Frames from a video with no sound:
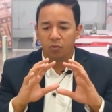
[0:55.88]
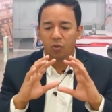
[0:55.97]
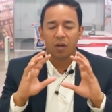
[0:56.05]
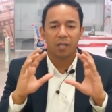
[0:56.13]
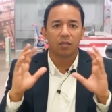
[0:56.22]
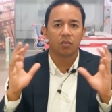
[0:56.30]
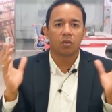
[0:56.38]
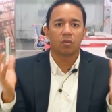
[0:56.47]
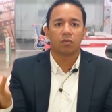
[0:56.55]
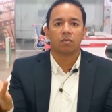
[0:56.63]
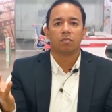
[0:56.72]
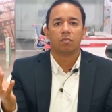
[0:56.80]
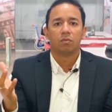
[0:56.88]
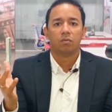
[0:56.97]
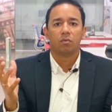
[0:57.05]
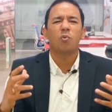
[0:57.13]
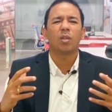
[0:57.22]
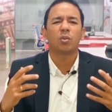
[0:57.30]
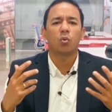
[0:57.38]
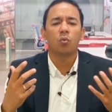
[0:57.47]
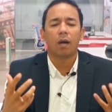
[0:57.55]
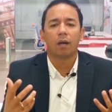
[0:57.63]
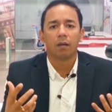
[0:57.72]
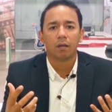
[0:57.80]
en función al entorno. ¿Cómo ellos
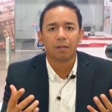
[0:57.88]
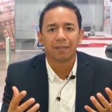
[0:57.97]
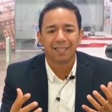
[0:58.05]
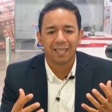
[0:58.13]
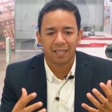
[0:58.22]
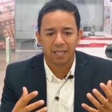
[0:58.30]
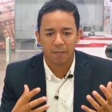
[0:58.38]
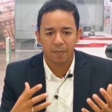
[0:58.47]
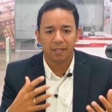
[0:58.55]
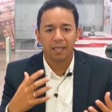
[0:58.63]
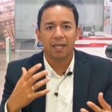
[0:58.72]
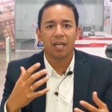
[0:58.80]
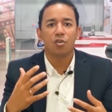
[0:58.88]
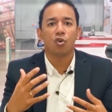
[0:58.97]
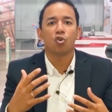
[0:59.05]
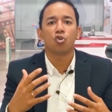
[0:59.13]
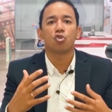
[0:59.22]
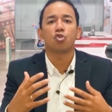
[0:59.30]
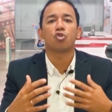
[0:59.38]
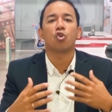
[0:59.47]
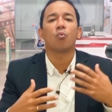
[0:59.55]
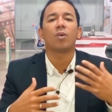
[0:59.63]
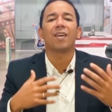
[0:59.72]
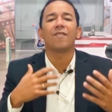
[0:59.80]
actúan? ¿De qué manera ellos
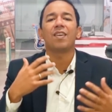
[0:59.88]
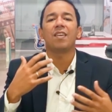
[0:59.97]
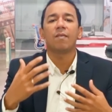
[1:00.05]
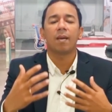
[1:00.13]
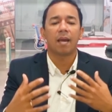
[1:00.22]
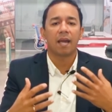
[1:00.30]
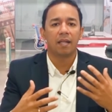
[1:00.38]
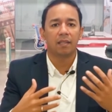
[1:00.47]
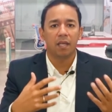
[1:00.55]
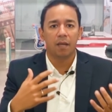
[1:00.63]
sobreviven en